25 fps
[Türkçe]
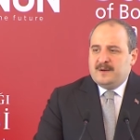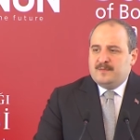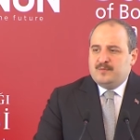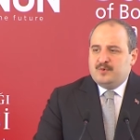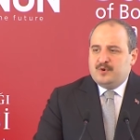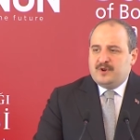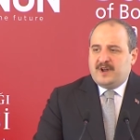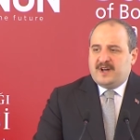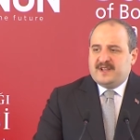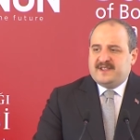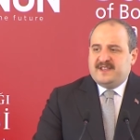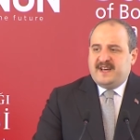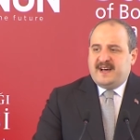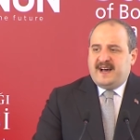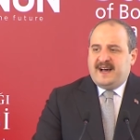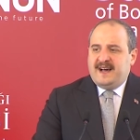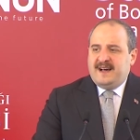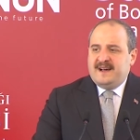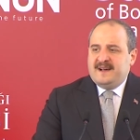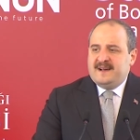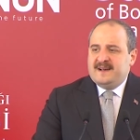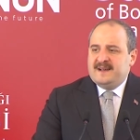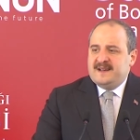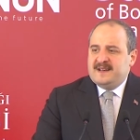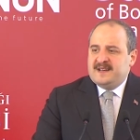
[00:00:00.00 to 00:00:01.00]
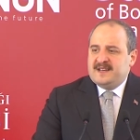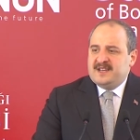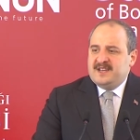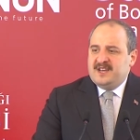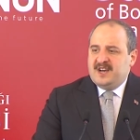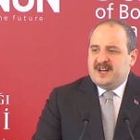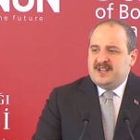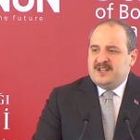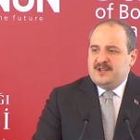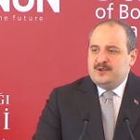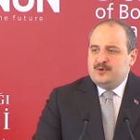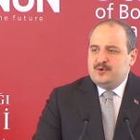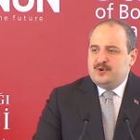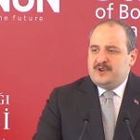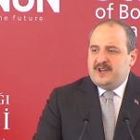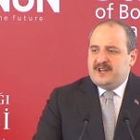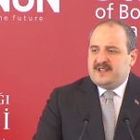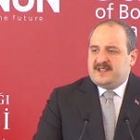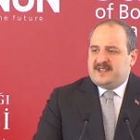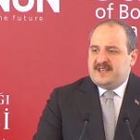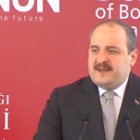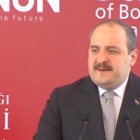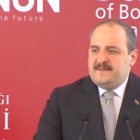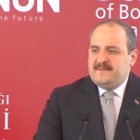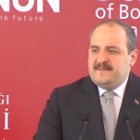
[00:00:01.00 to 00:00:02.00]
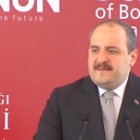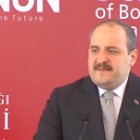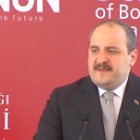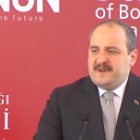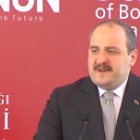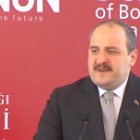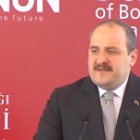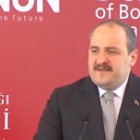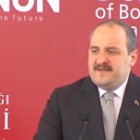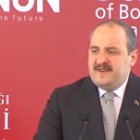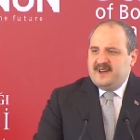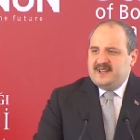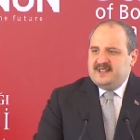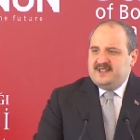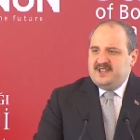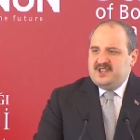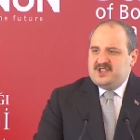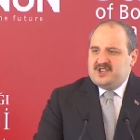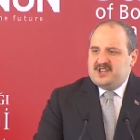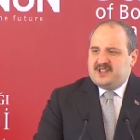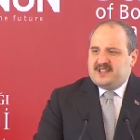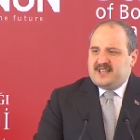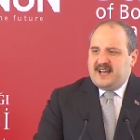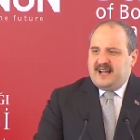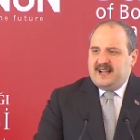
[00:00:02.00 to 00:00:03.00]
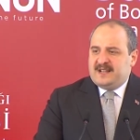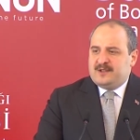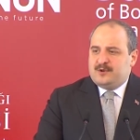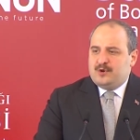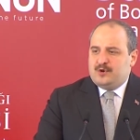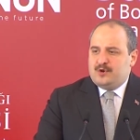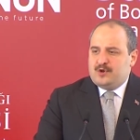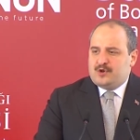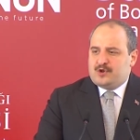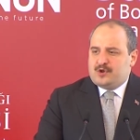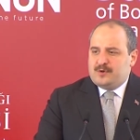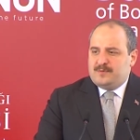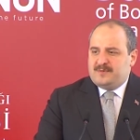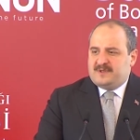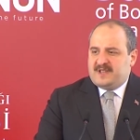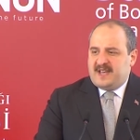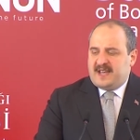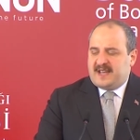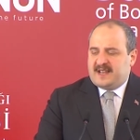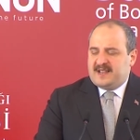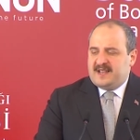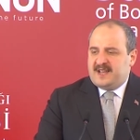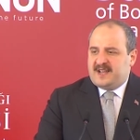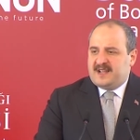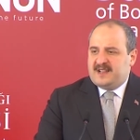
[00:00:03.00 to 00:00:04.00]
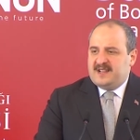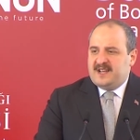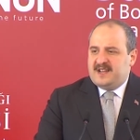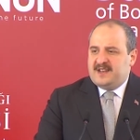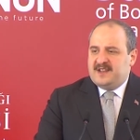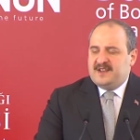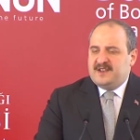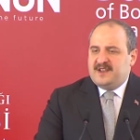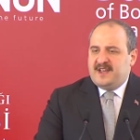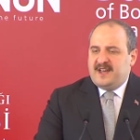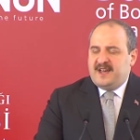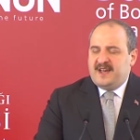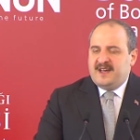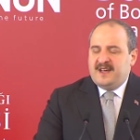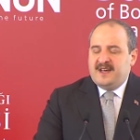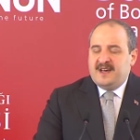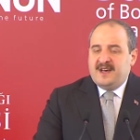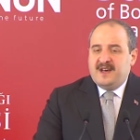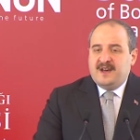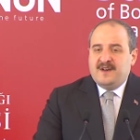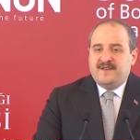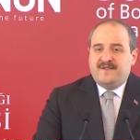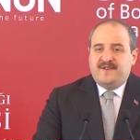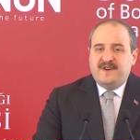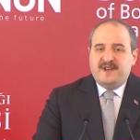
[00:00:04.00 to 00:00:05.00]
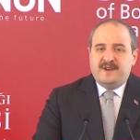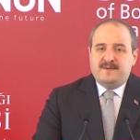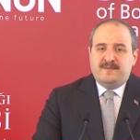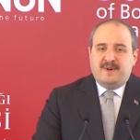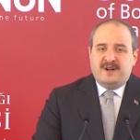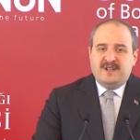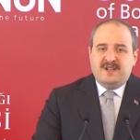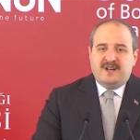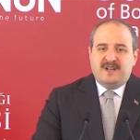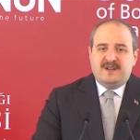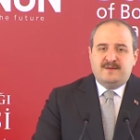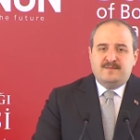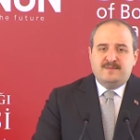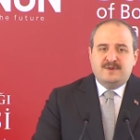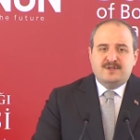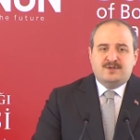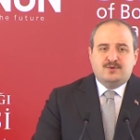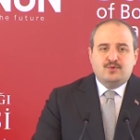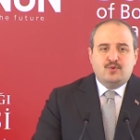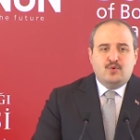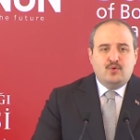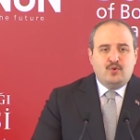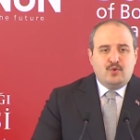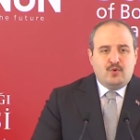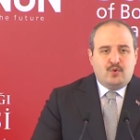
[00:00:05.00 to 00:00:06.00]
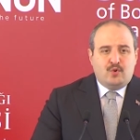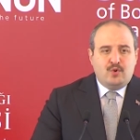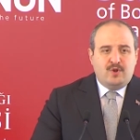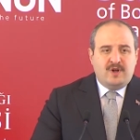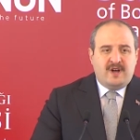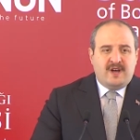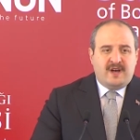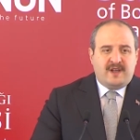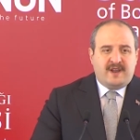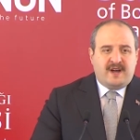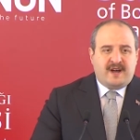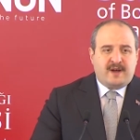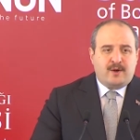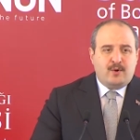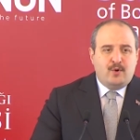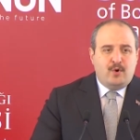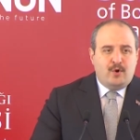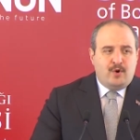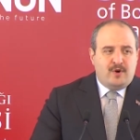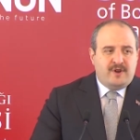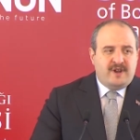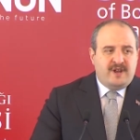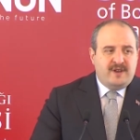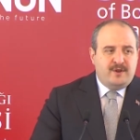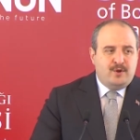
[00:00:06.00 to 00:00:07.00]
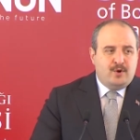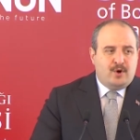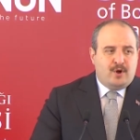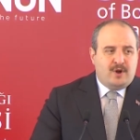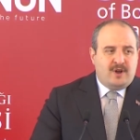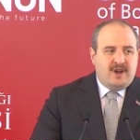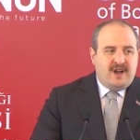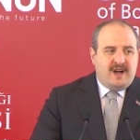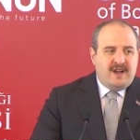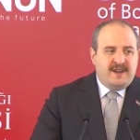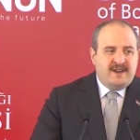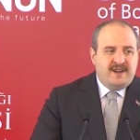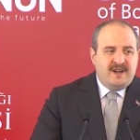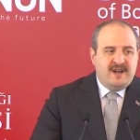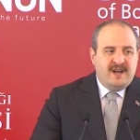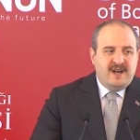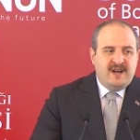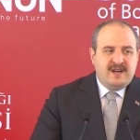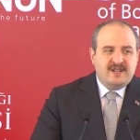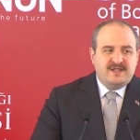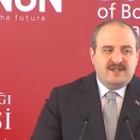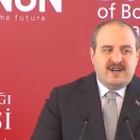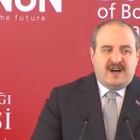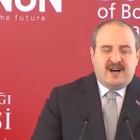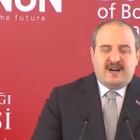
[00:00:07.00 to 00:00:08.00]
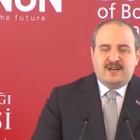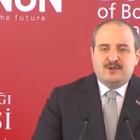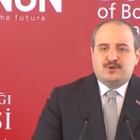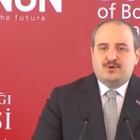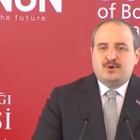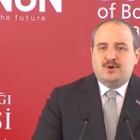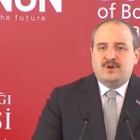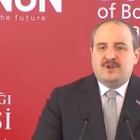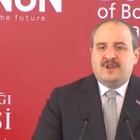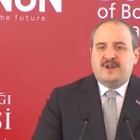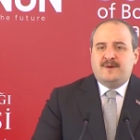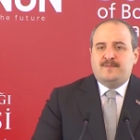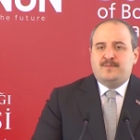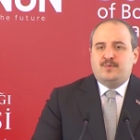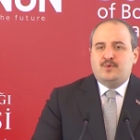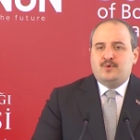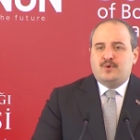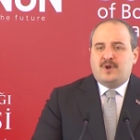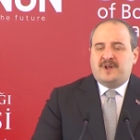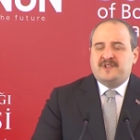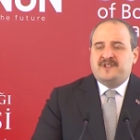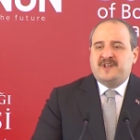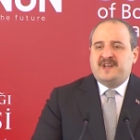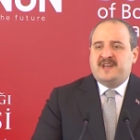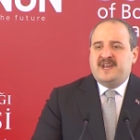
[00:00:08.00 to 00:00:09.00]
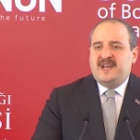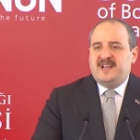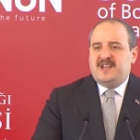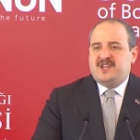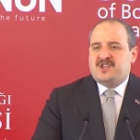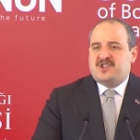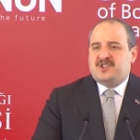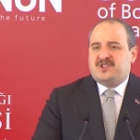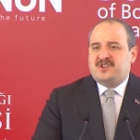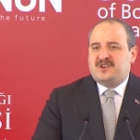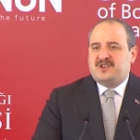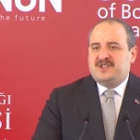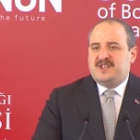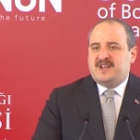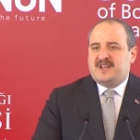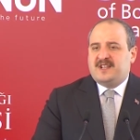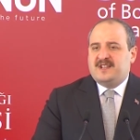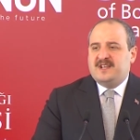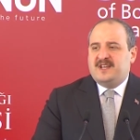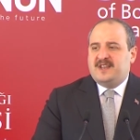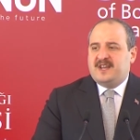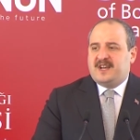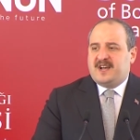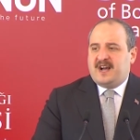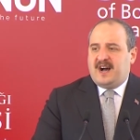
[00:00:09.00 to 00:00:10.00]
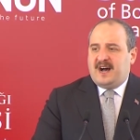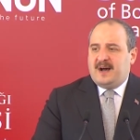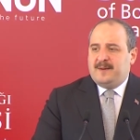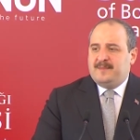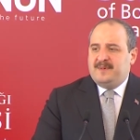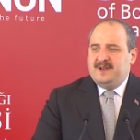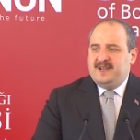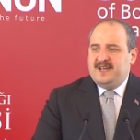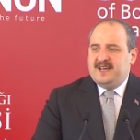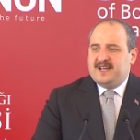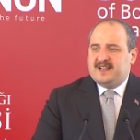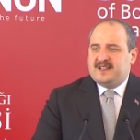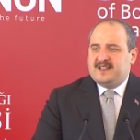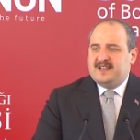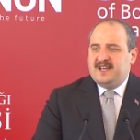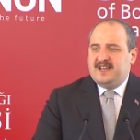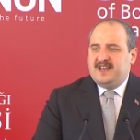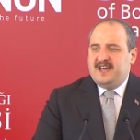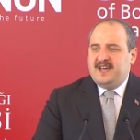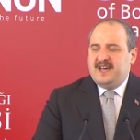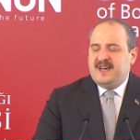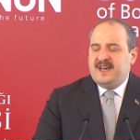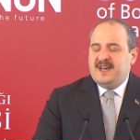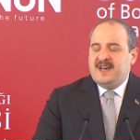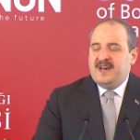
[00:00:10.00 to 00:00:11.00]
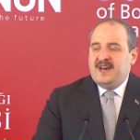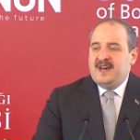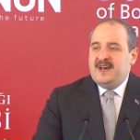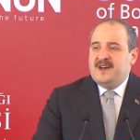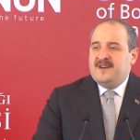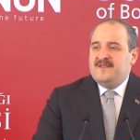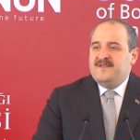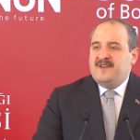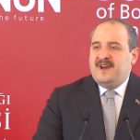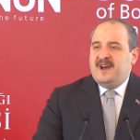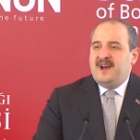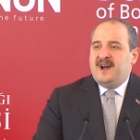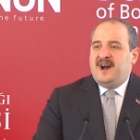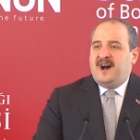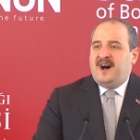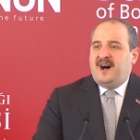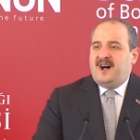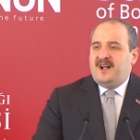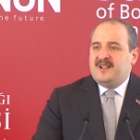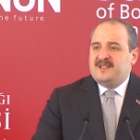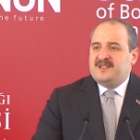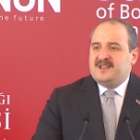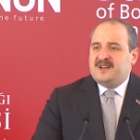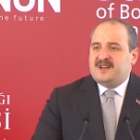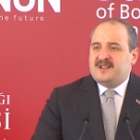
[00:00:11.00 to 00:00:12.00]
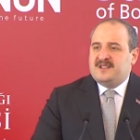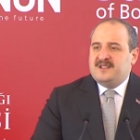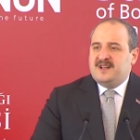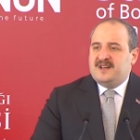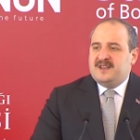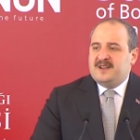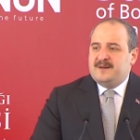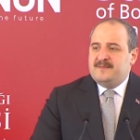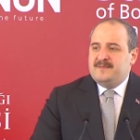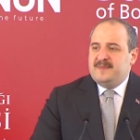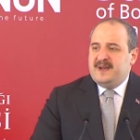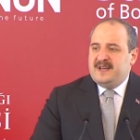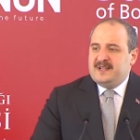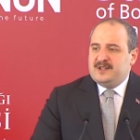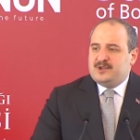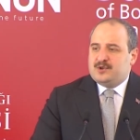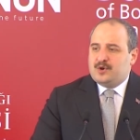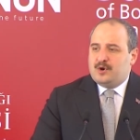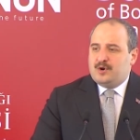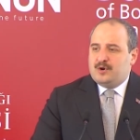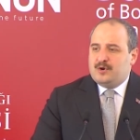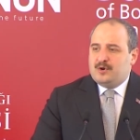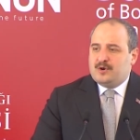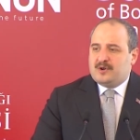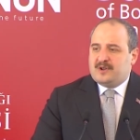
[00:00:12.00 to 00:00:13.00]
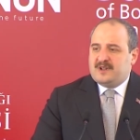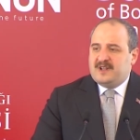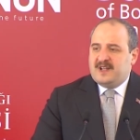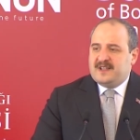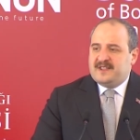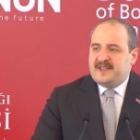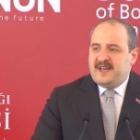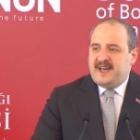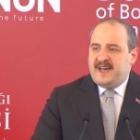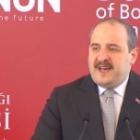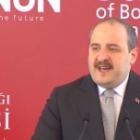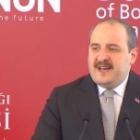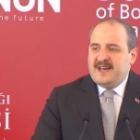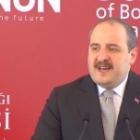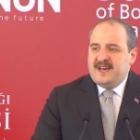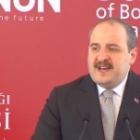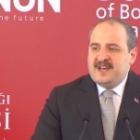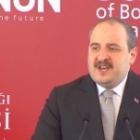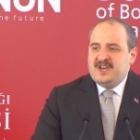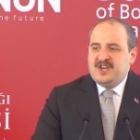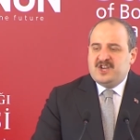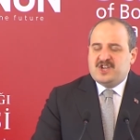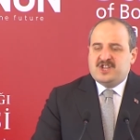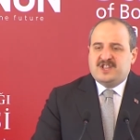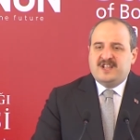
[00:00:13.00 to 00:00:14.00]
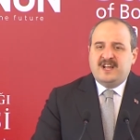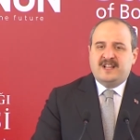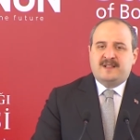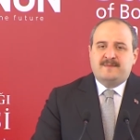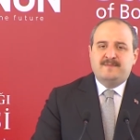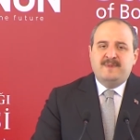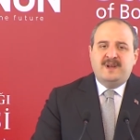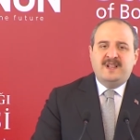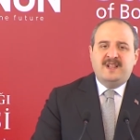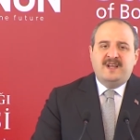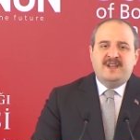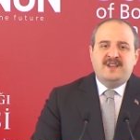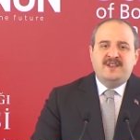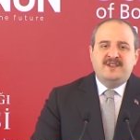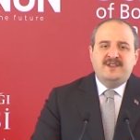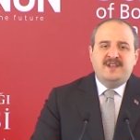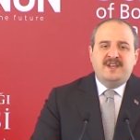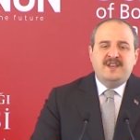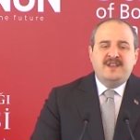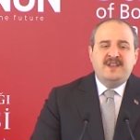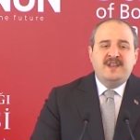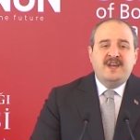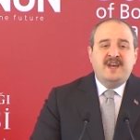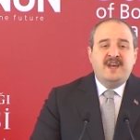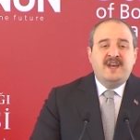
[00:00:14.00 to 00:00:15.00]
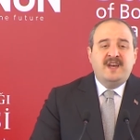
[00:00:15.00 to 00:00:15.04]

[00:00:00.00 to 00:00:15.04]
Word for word: Burada yalın üretim ve dijital dönüşüm tekniklerini firmalarımız uygulayarak öğreniyorlar daha sonra burada geliştirdikleri kabiliyetleri ve aldıkları mentörlükle de işletmelerinin